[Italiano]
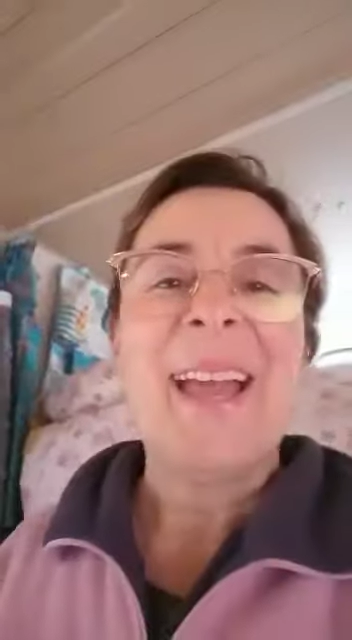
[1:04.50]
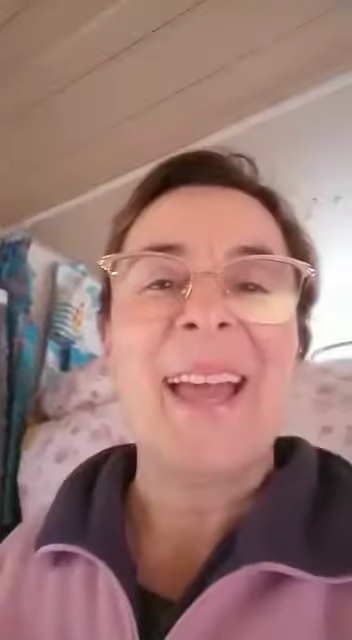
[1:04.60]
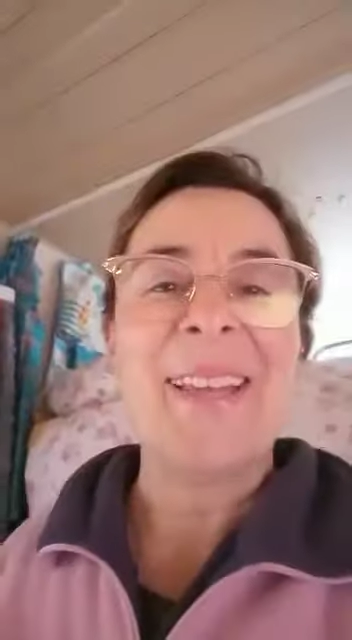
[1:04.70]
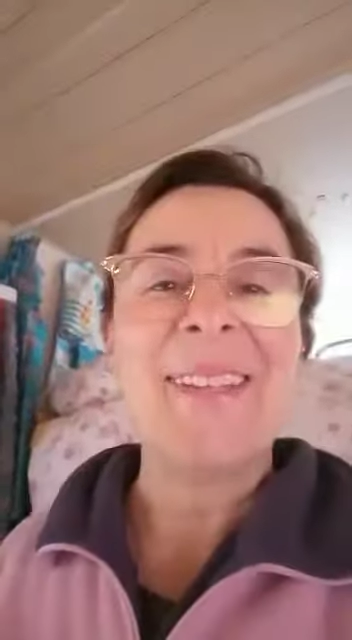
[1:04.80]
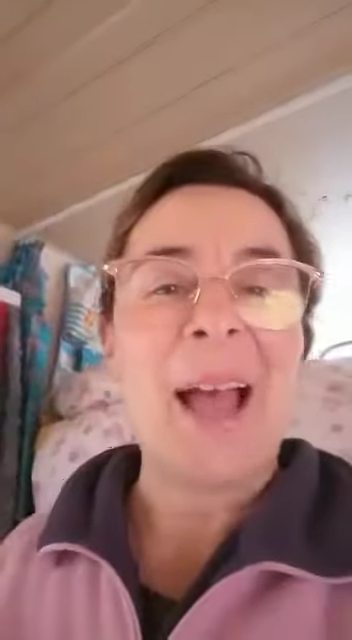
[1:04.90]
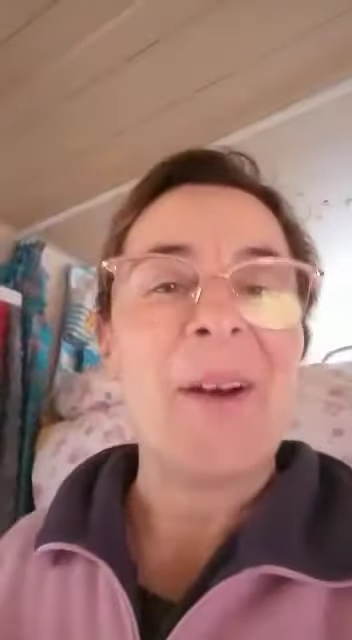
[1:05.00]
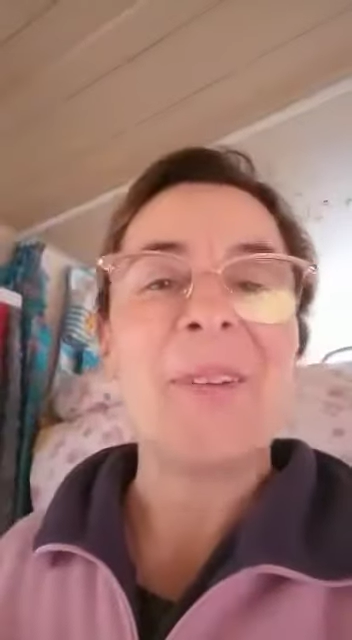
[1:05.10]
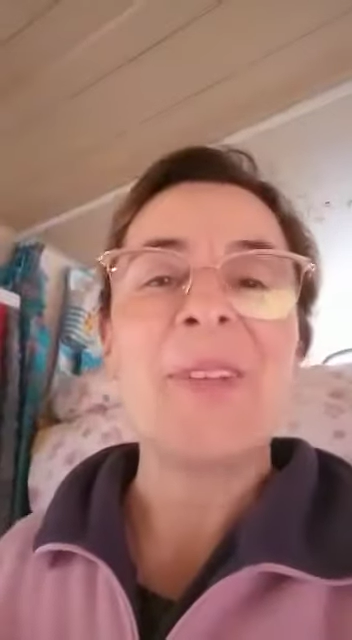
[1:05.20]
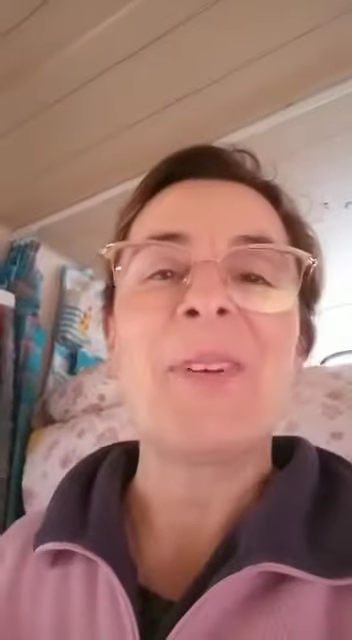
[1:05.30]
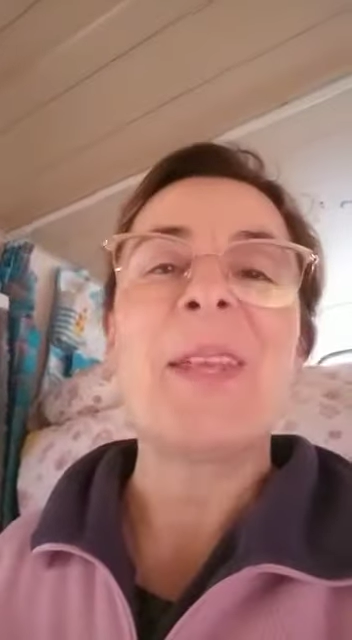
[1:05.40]
e
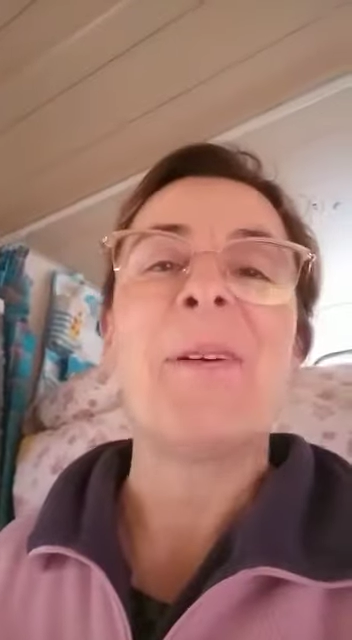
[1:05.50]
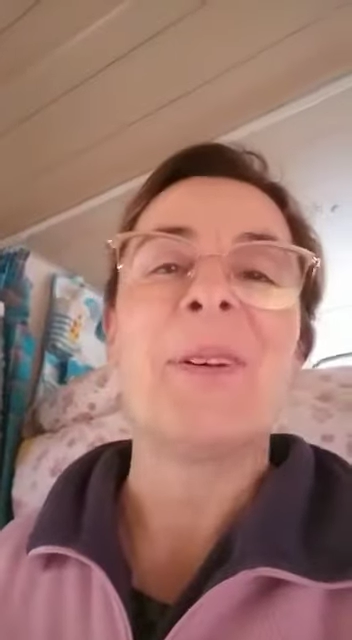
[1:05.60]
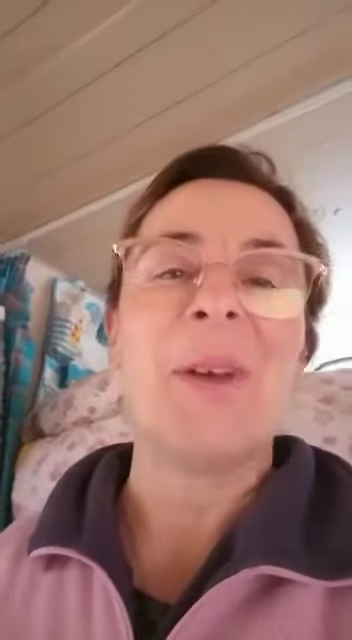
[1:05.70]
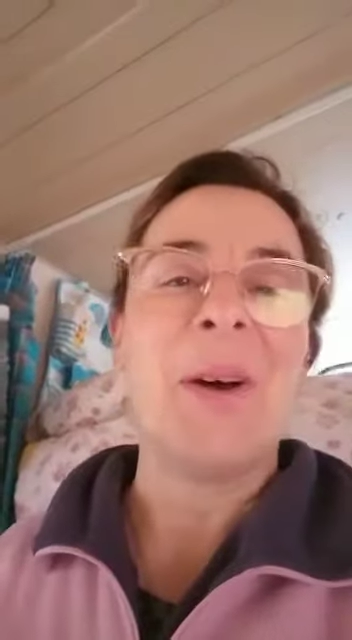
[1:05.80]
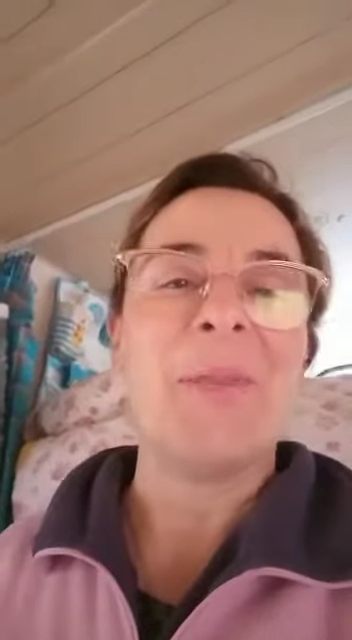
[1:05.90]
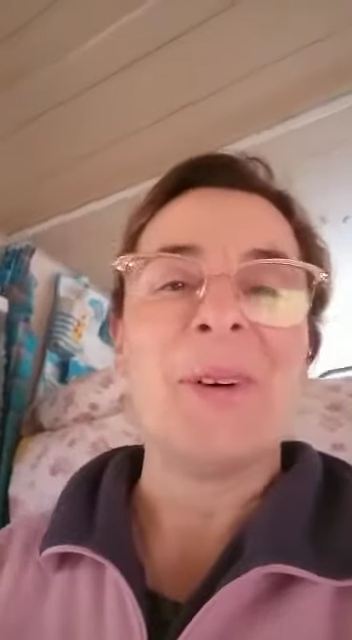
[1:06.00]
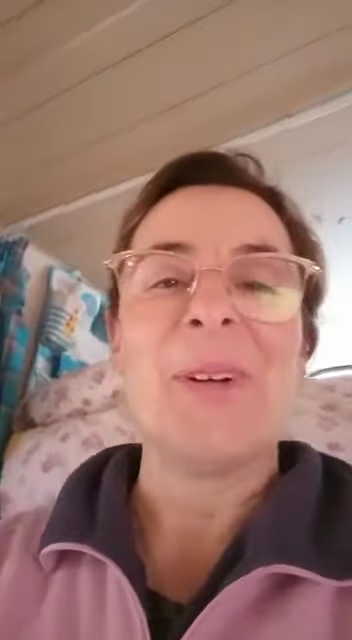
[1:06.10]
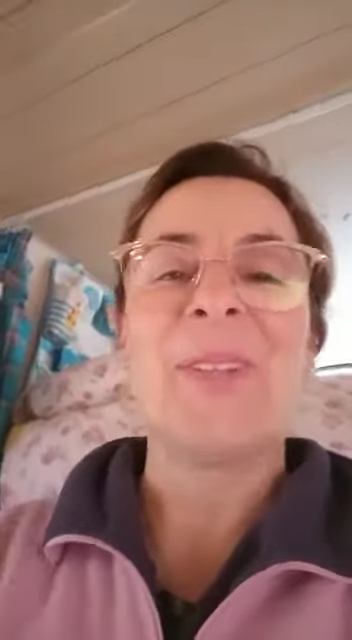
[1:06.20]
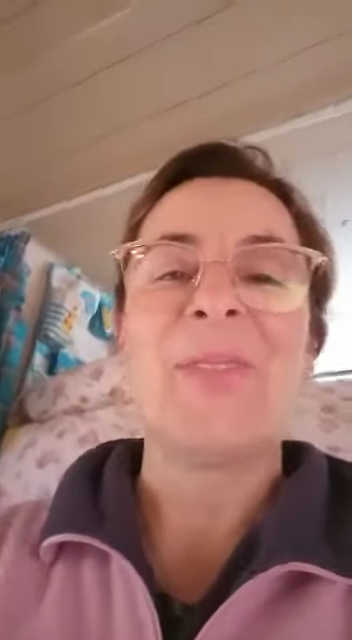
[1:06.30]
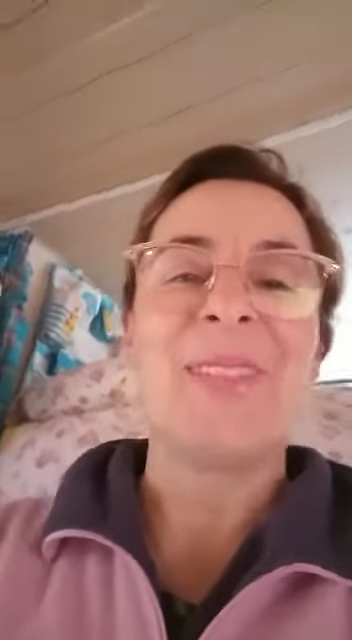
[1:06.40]
ciao, ci vediamo
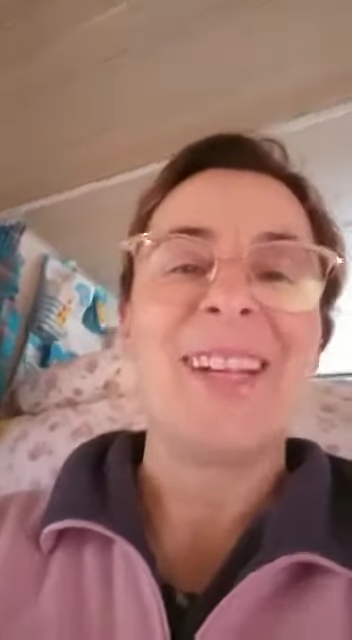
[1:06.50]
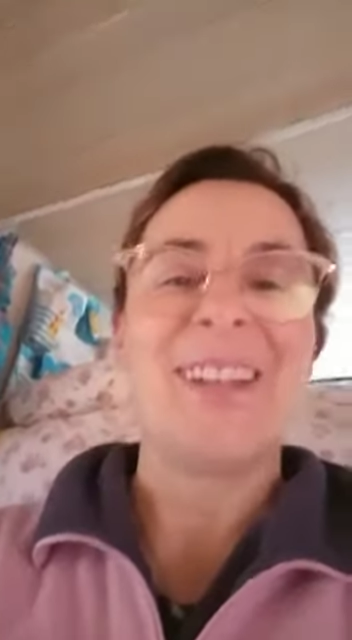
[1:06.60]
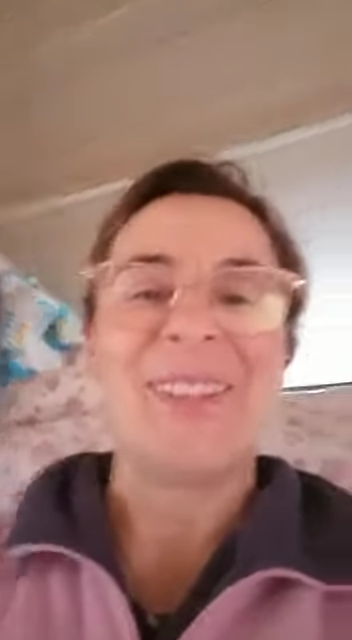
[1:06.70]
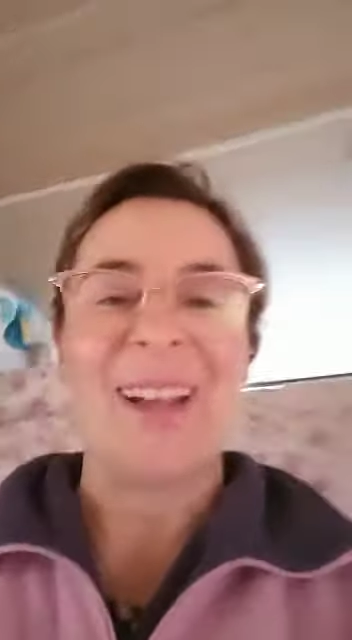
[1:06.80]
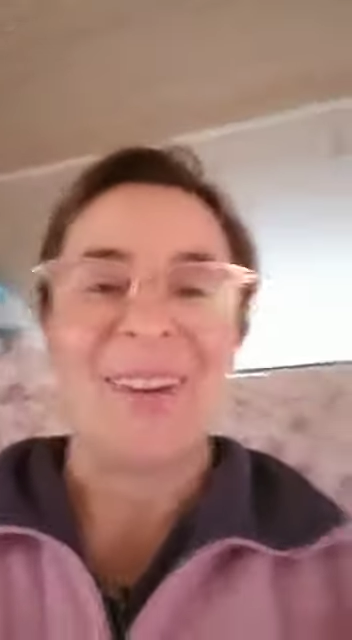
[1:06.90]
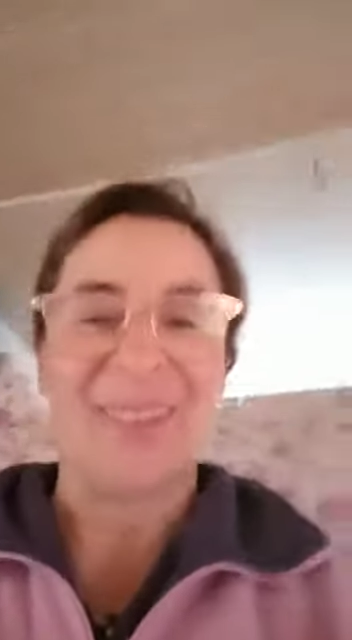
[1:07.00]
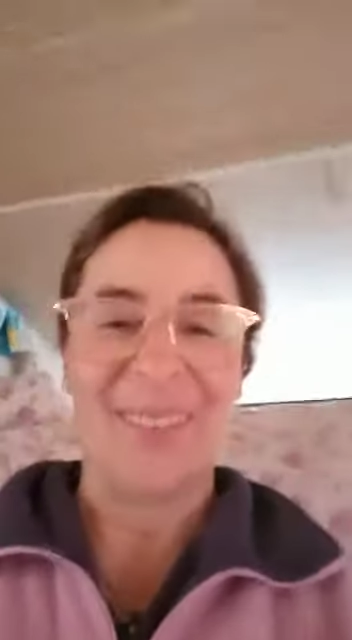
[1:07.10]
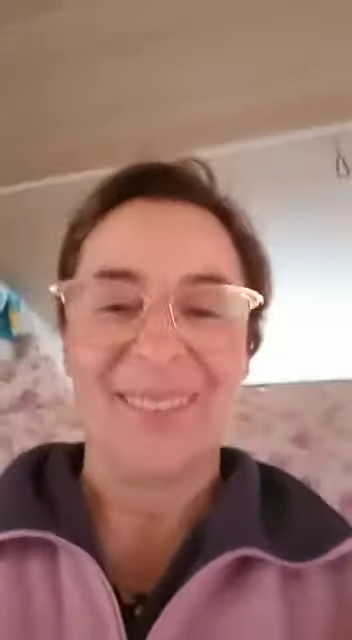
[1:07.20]
dopo. ciao ciao.